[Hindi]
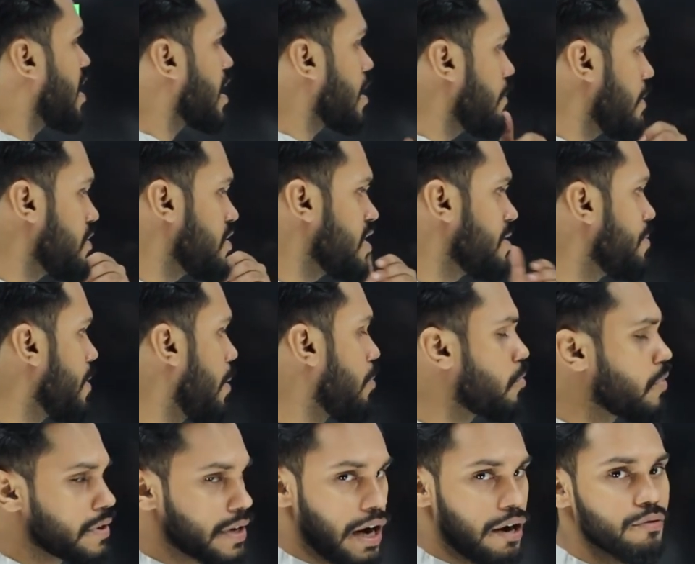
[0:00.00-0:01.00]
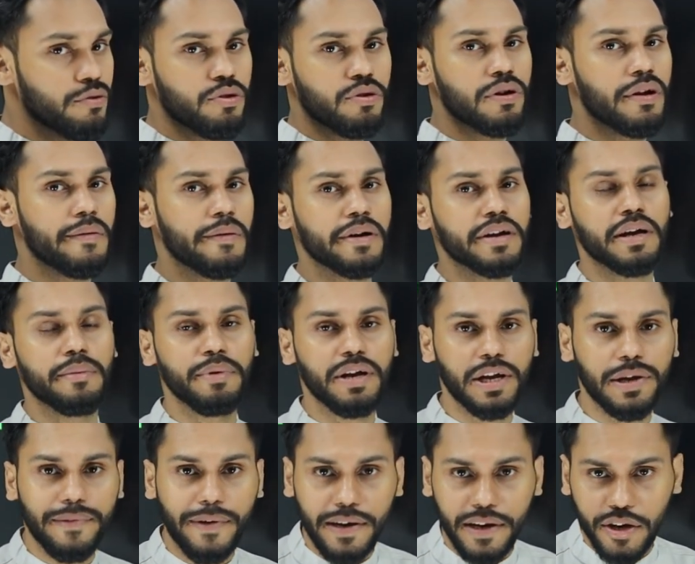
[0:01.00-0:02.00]
चार्ट के बेसिस पे आपको डाउट हो रहा होगा कि हम
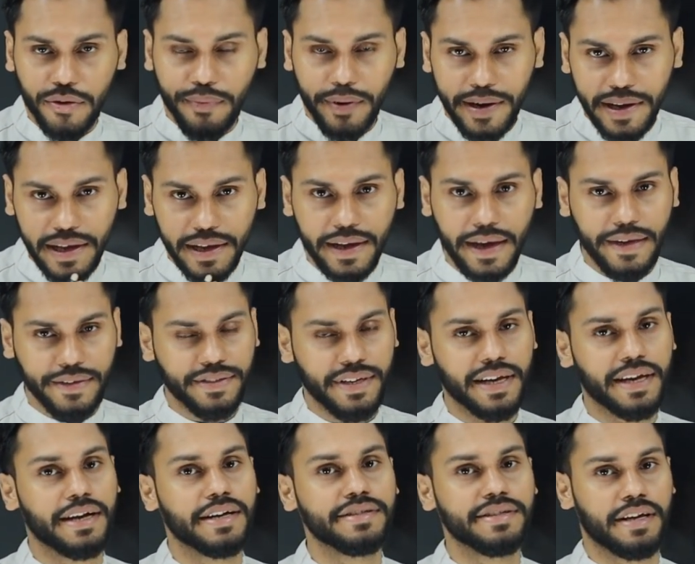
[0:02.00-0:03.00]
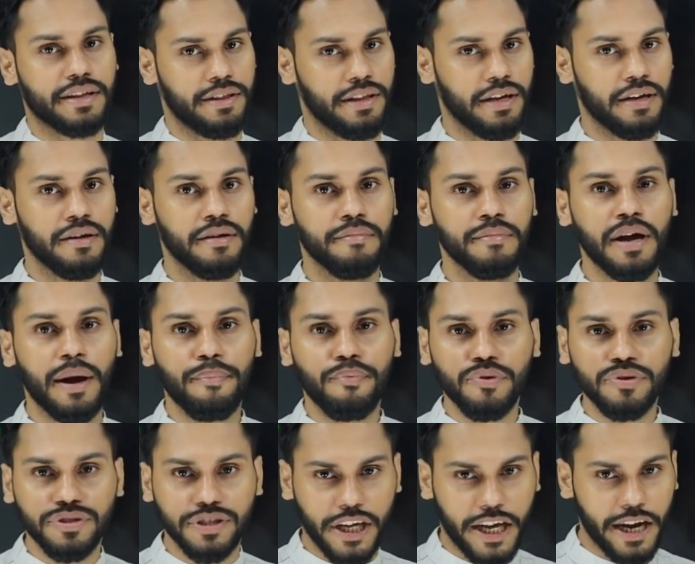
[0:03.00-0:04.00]
इंट्राडे ट्रेडिंग कैसे कर सकते हैं मैं
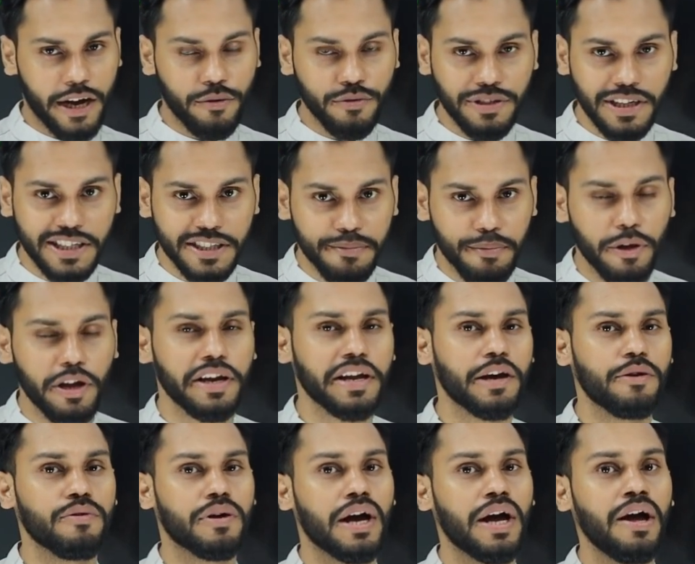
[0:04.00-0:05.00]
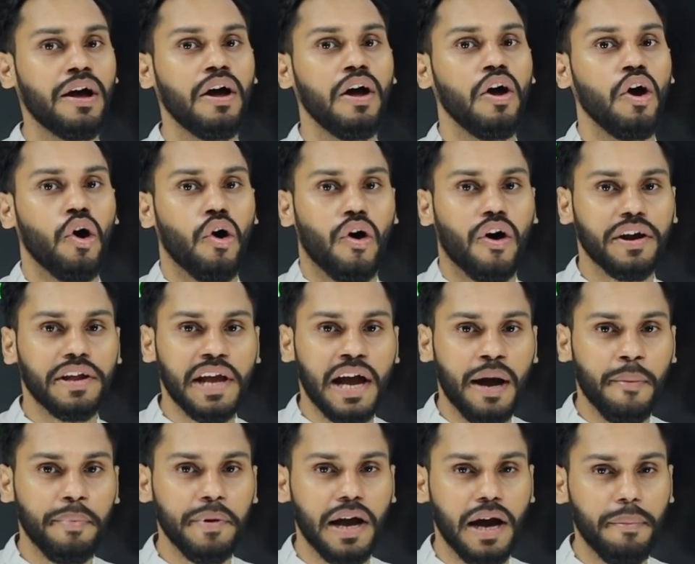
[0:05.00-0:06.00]
आपको सारा कुछ एक्सप्लेन करूँगा और
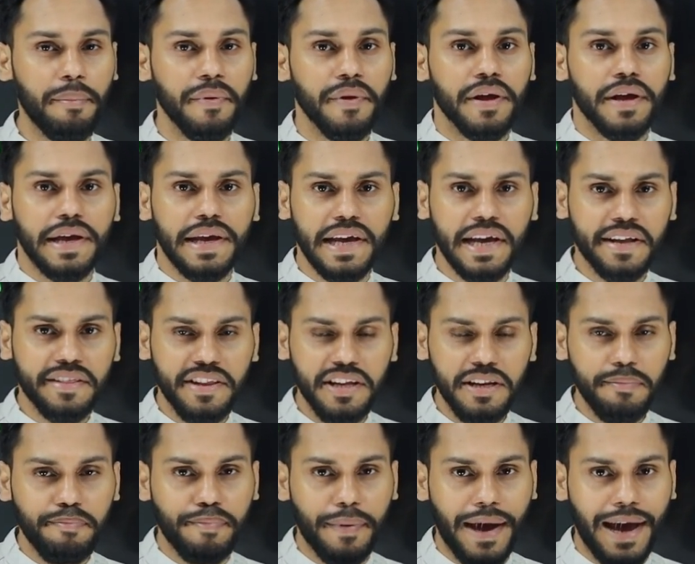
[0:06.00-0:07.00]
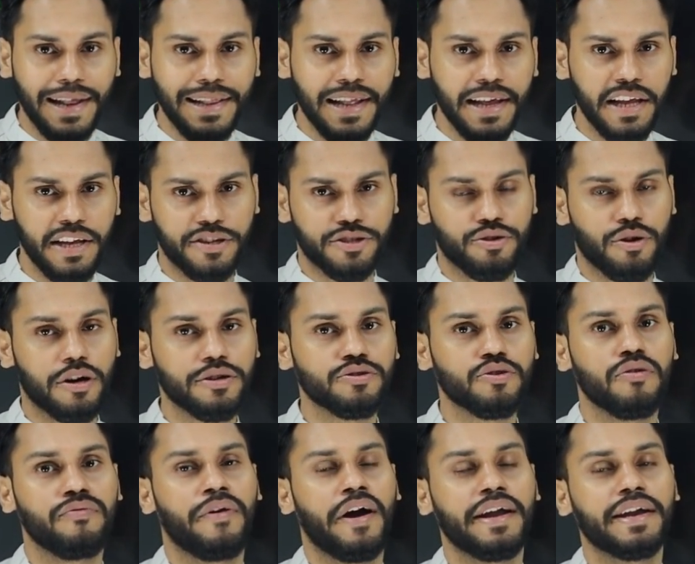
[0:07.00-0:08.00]
यहाँ पर आप एक दिन पहले ही स्टॉक्स
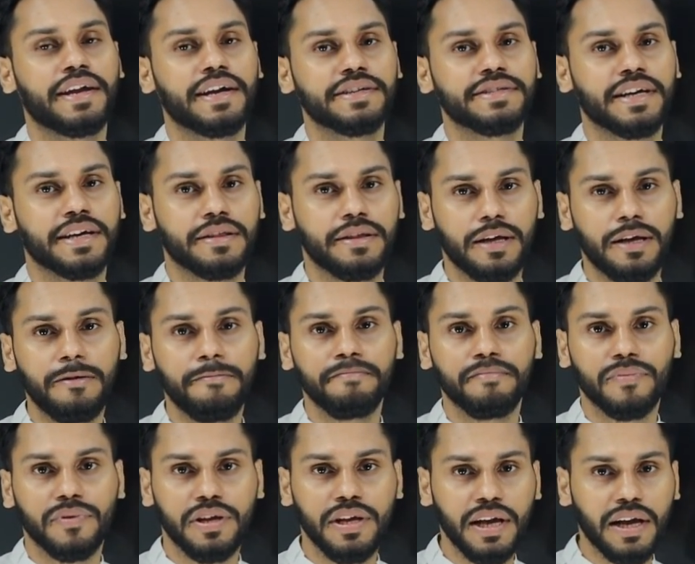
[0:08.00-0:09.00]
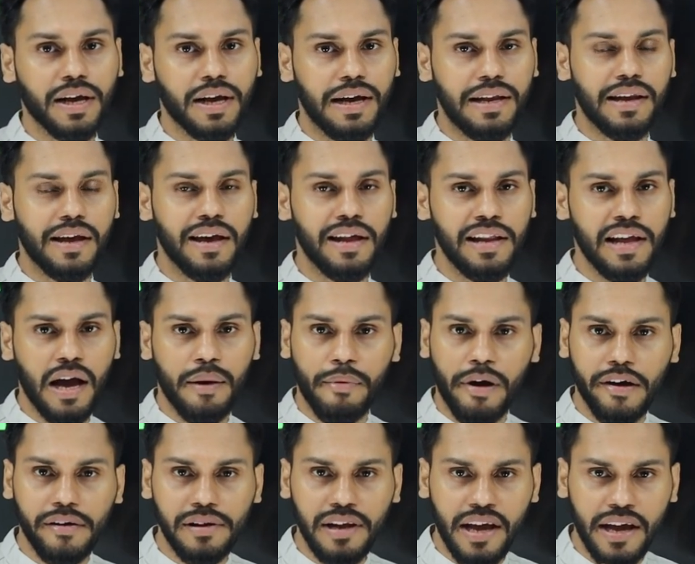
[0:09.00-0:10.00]
को फाइन कर सकते हैं ये कल के लिए
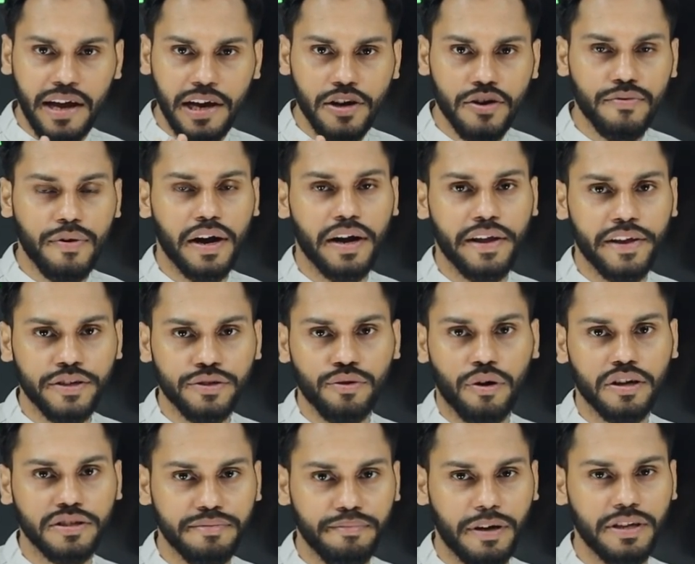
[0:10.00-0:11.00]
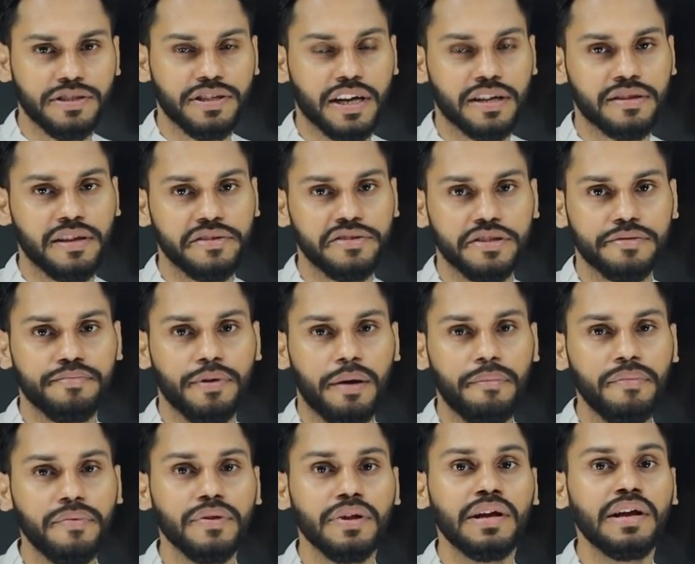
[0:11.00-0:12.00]
हमारे लिए इंट्राडे स्टॉक्स बन सकता है जिसमें
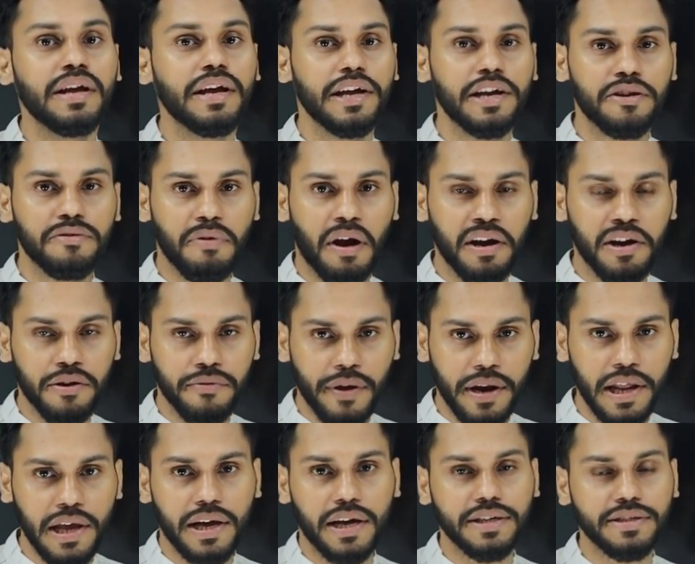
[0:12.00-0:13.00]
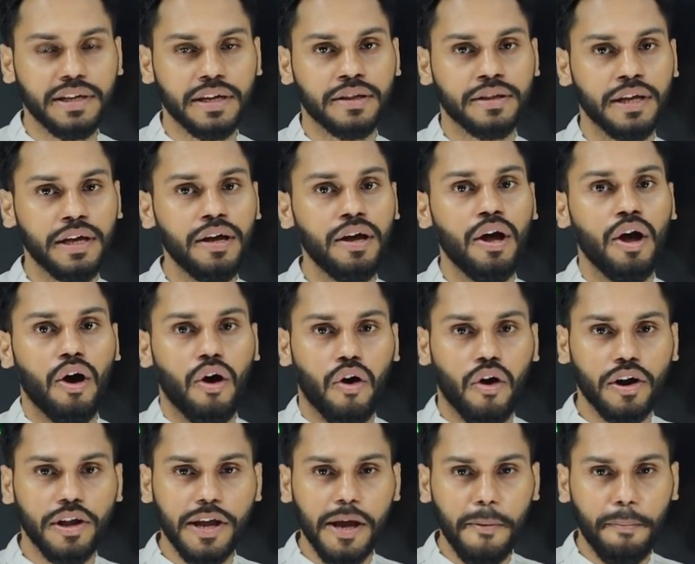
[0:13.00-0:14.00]
हम इंट्राडे ट्रेडिंग कर सकते हैं
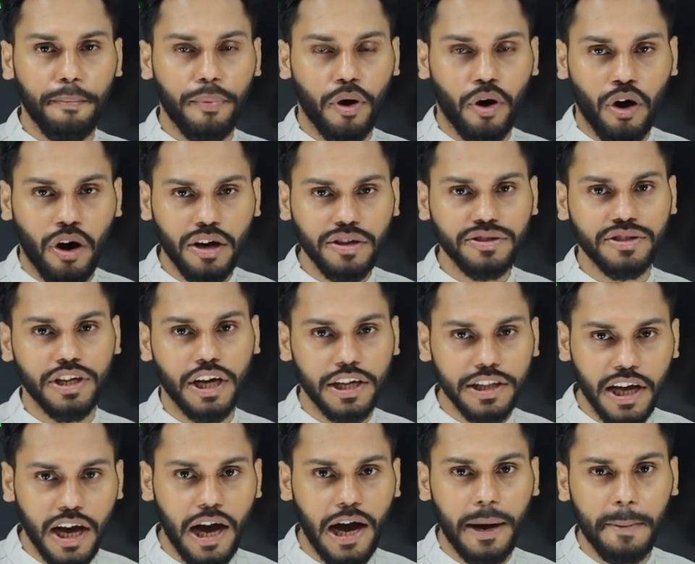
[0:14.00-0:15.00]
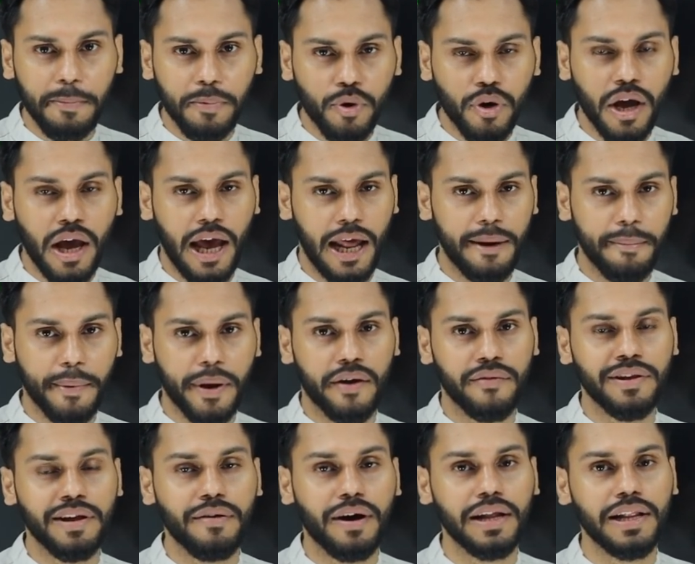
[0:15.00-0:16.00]
और ये बहुत ज़्यादा आपको हेल्प
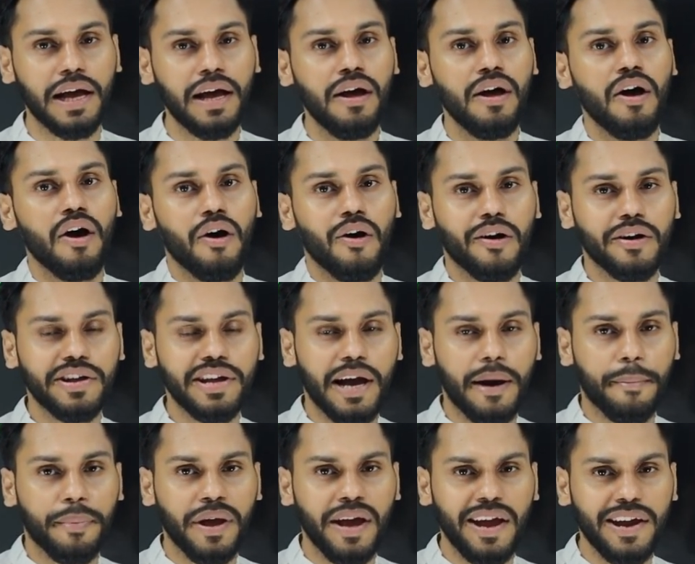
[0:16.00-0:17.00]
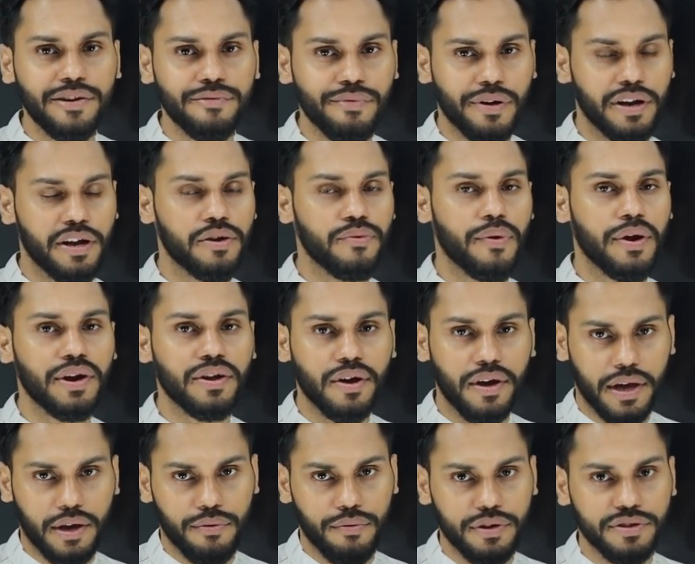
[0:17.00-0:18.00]
करने वाला है और ये आपके इंट्राडे ट्रेड
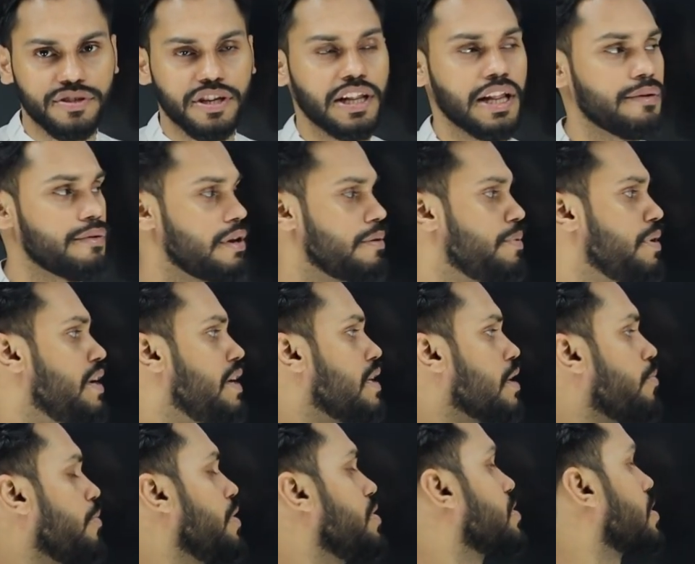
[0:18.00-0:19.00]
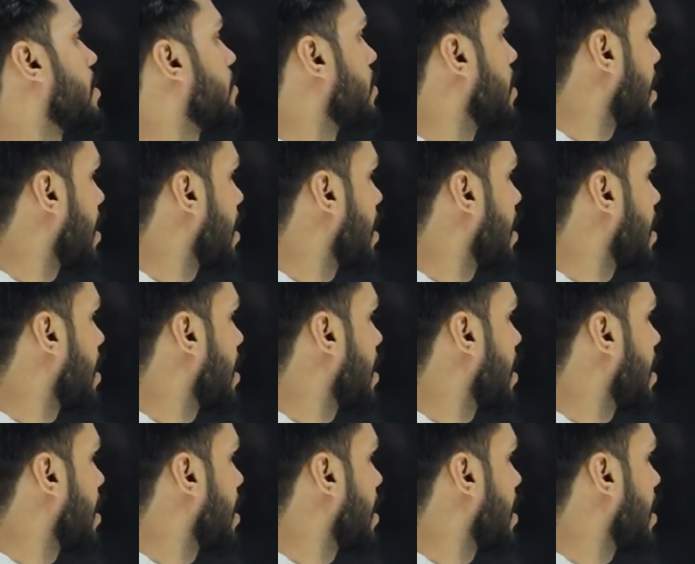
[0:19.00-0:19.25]
का एक्यूरेसी लेवल भी इंक्रीज कर